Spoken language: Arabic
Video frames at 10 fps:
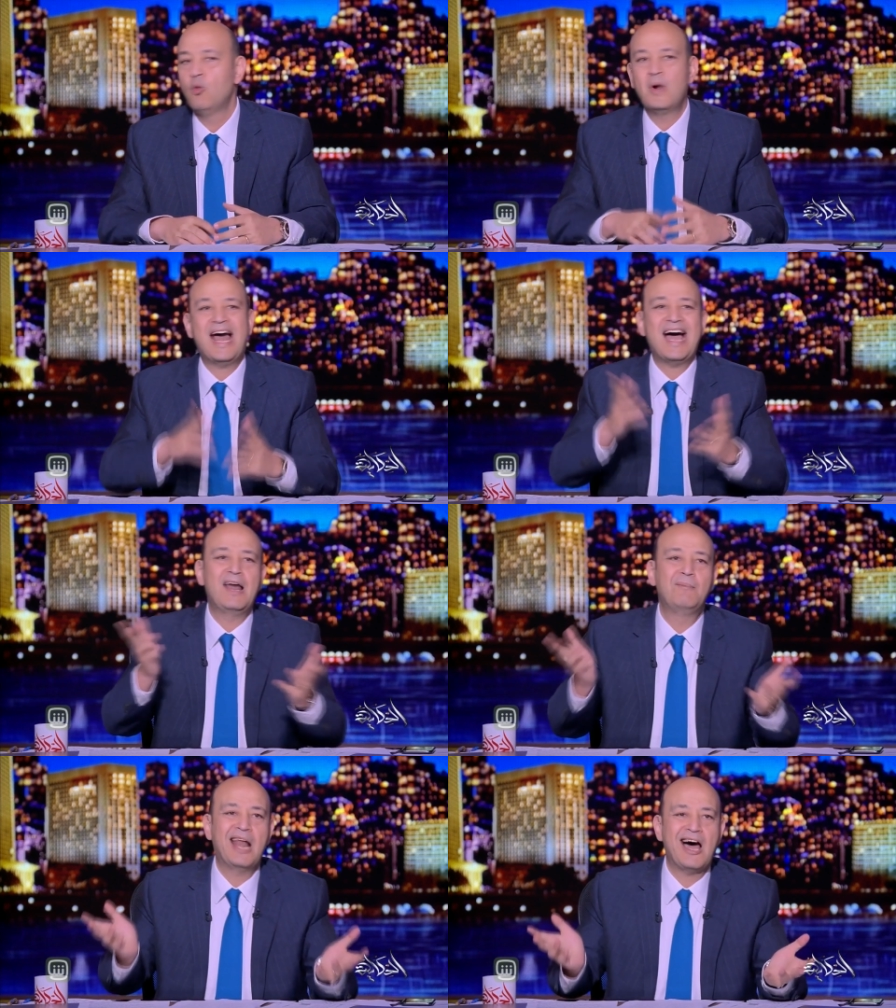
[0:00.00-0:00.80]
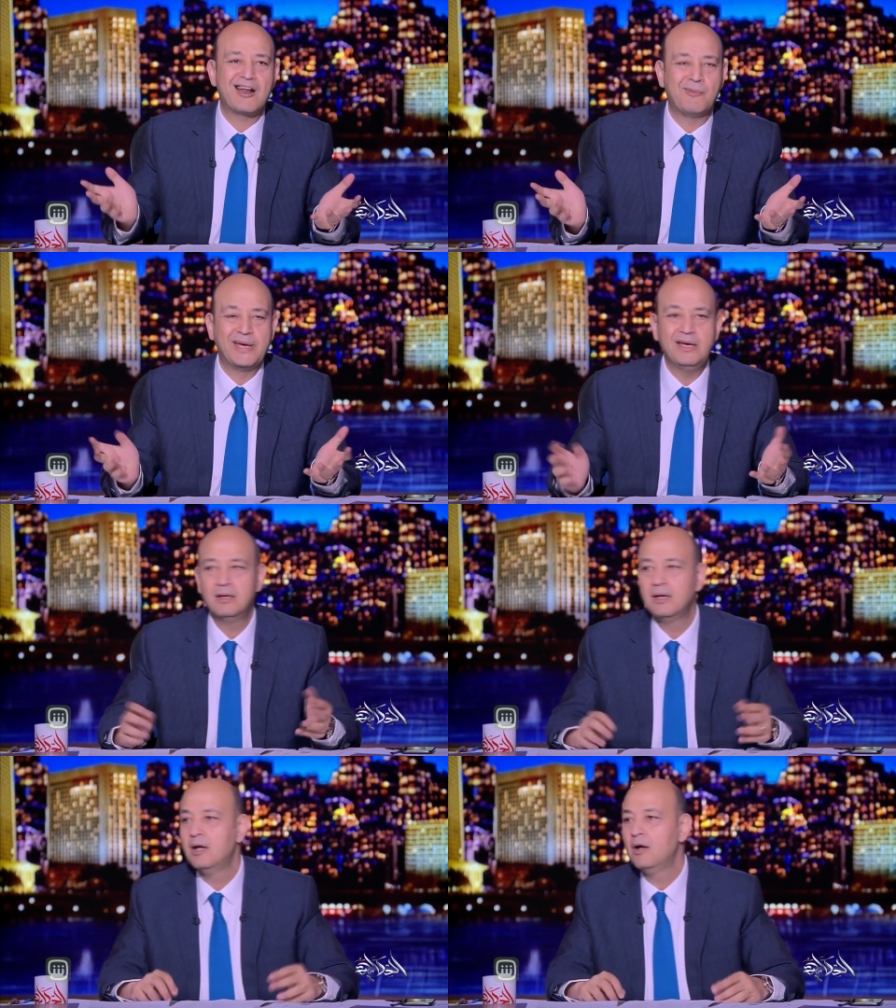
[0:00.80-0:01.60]
والعالم العربي
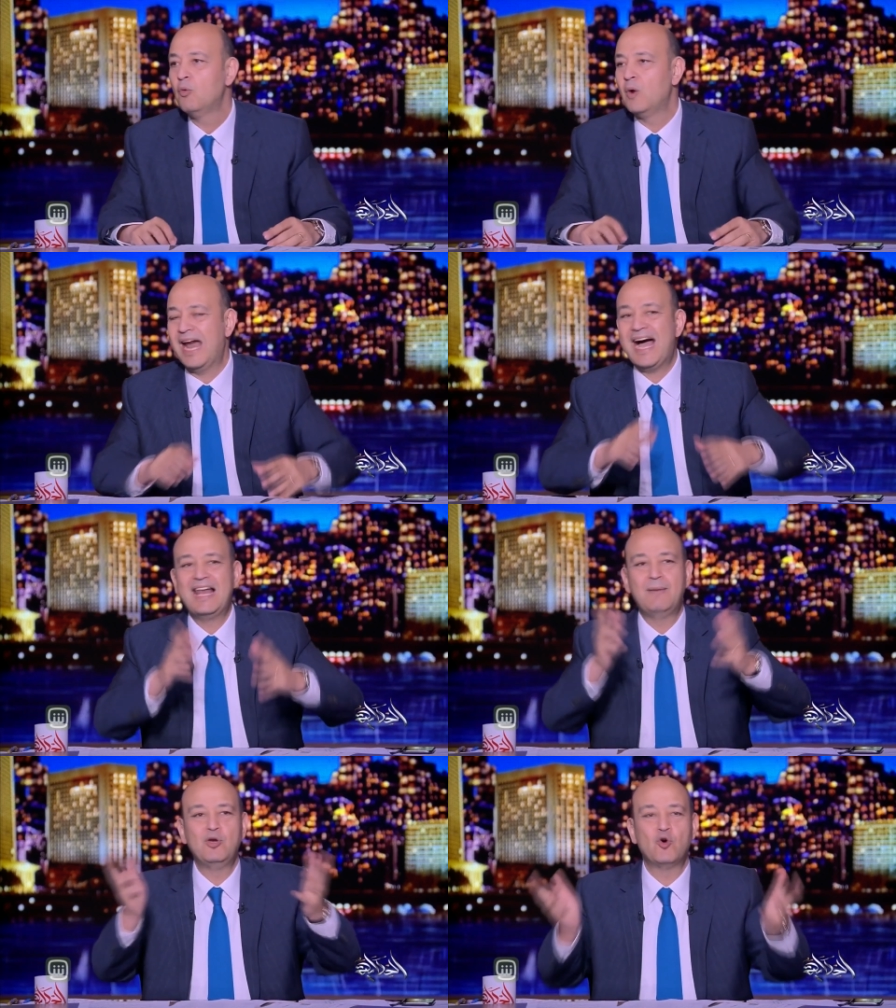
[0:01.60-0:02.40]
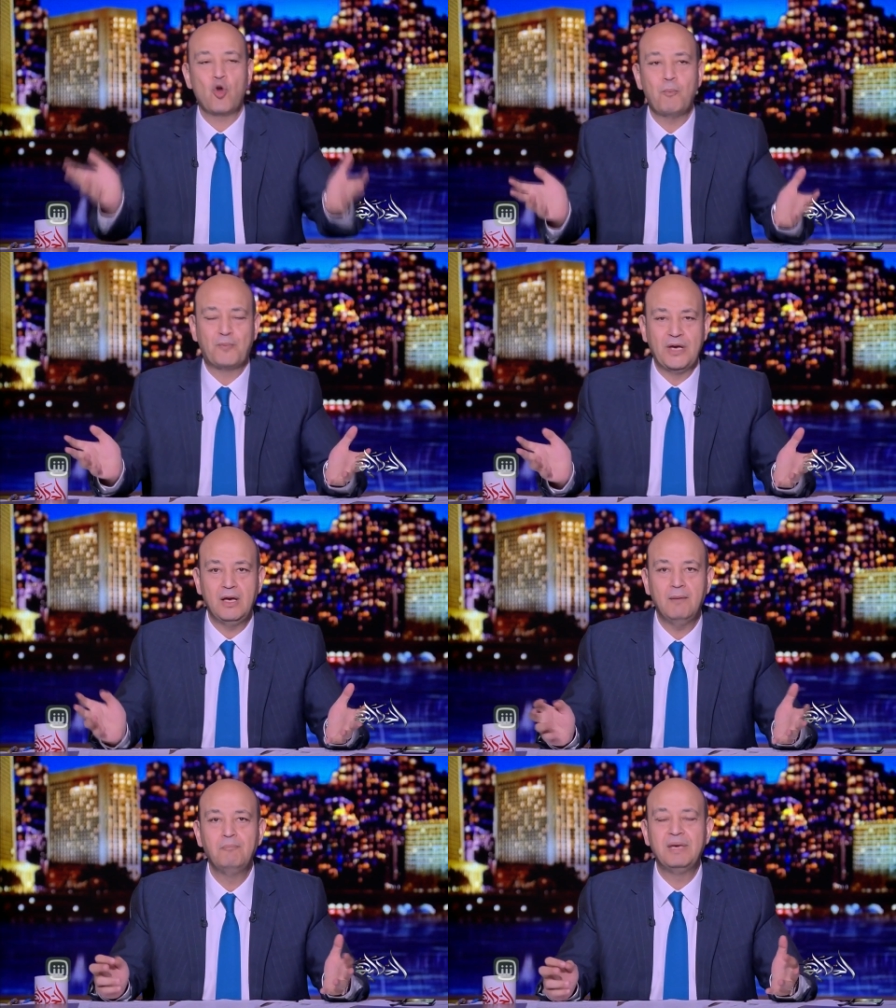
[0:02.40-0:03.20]
والعالم
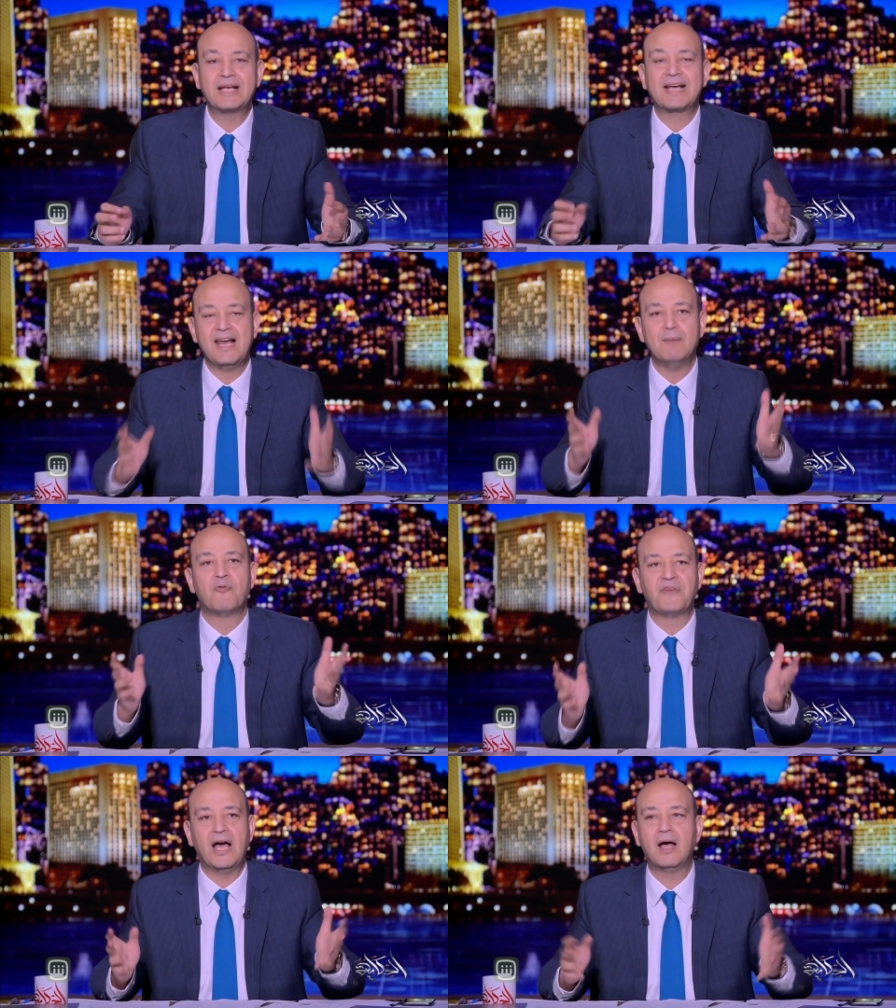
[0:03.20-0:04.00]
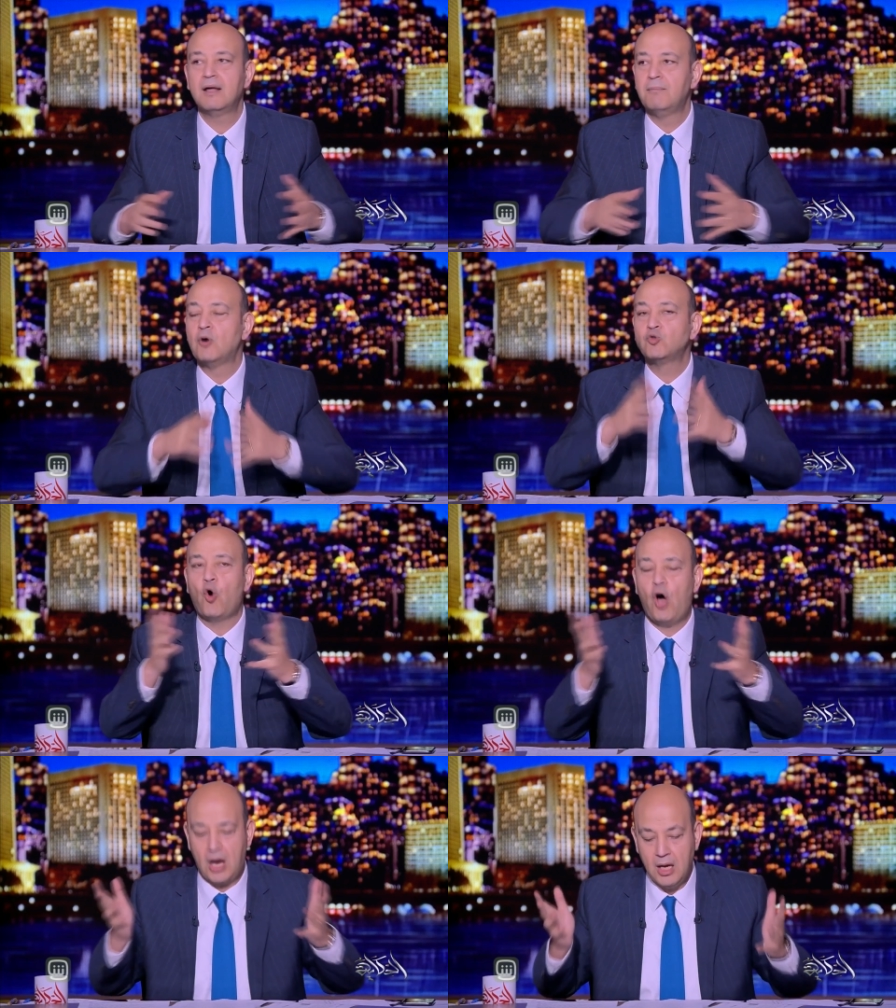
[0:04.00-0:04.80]
الاوروبي بيتكلموا فيها
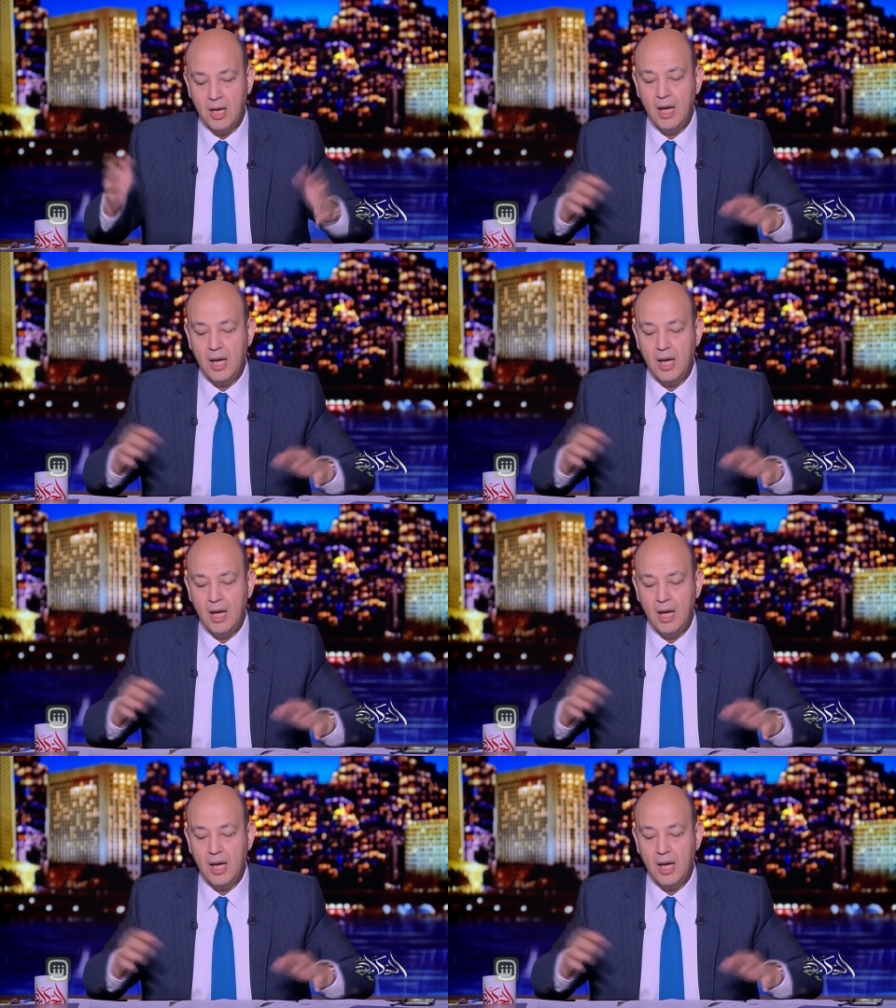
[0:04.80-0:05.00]
الموضوع